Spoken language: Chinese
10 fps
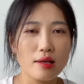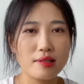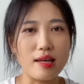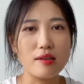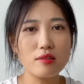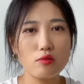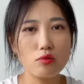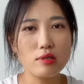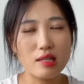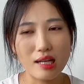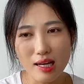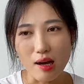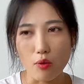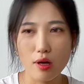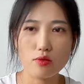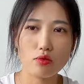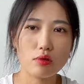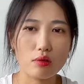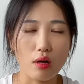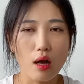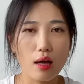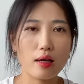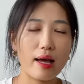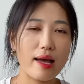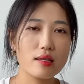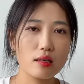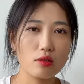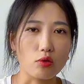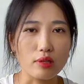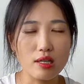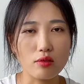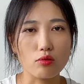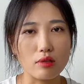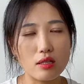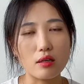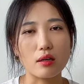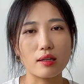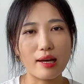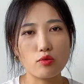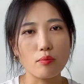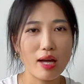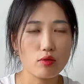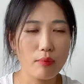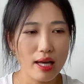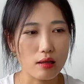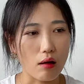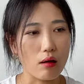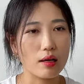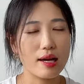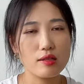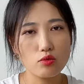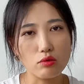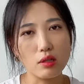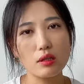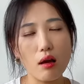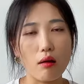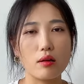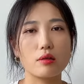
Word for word: 闲置的东西，让它赶快就是该这个 donation donation，该去卖就卖掉了，该扔就扔掉了，